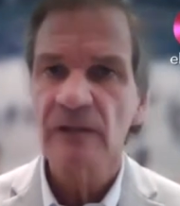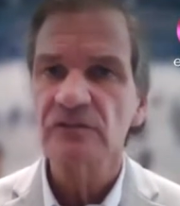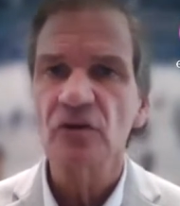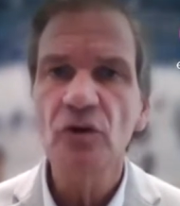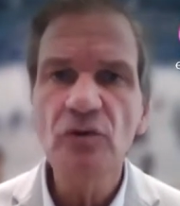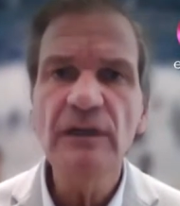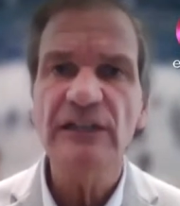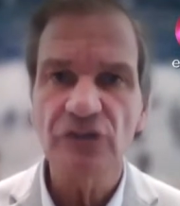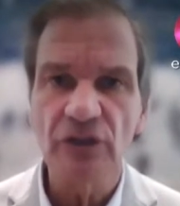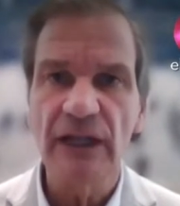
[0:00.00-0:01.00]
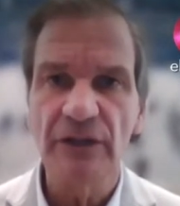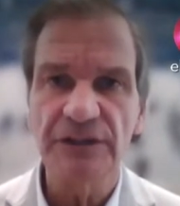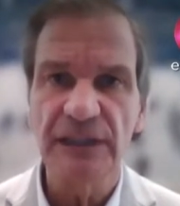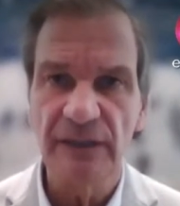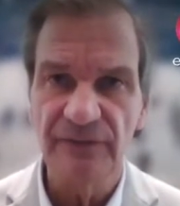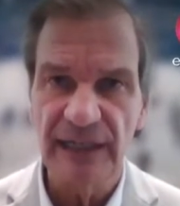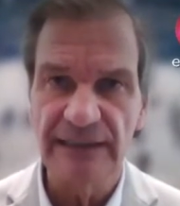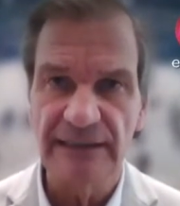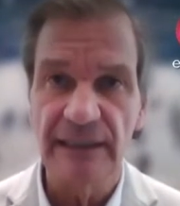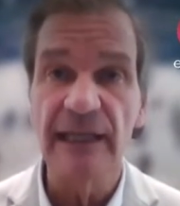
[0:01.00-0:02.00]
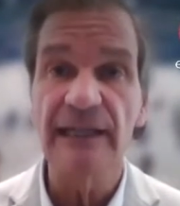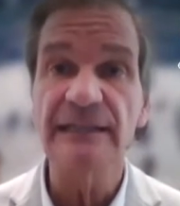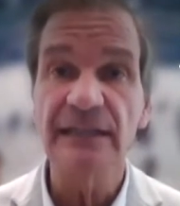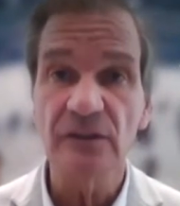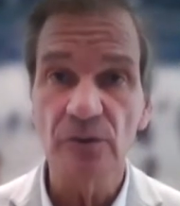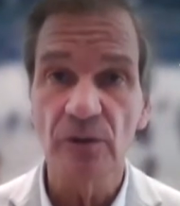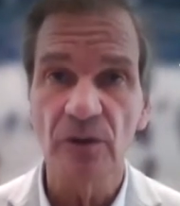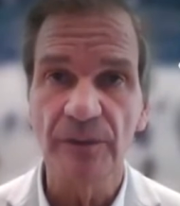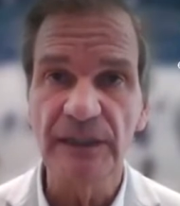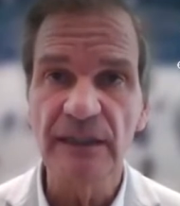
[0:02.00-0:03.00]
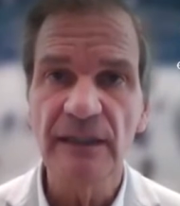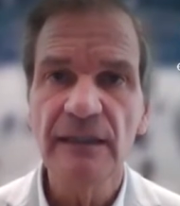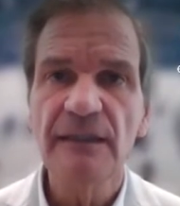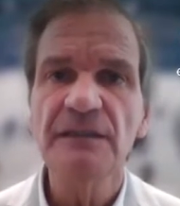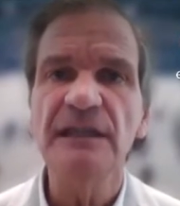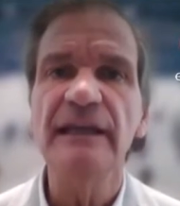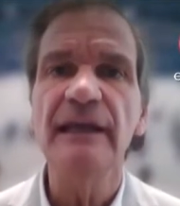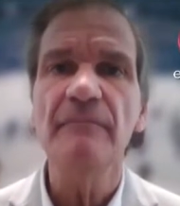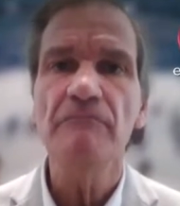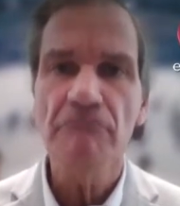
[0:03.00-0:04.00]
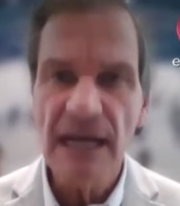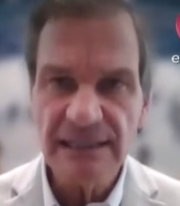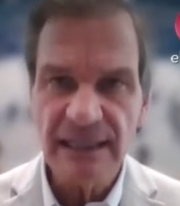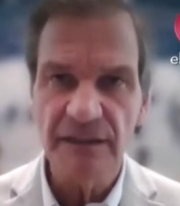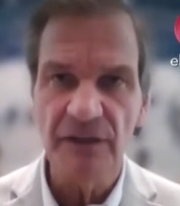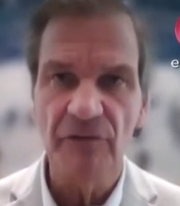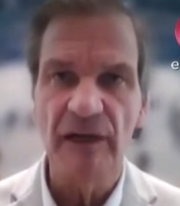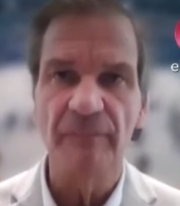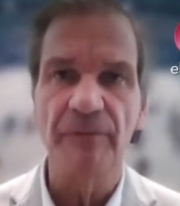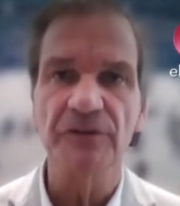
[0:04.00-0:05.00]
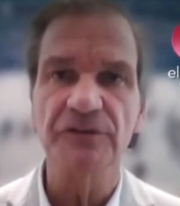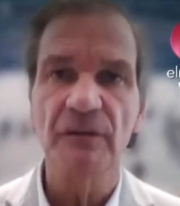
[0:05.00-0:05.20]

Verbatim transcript: Con una sola dosis de Pfizer, el que ya tuvo COVID tiene más anticuerpos,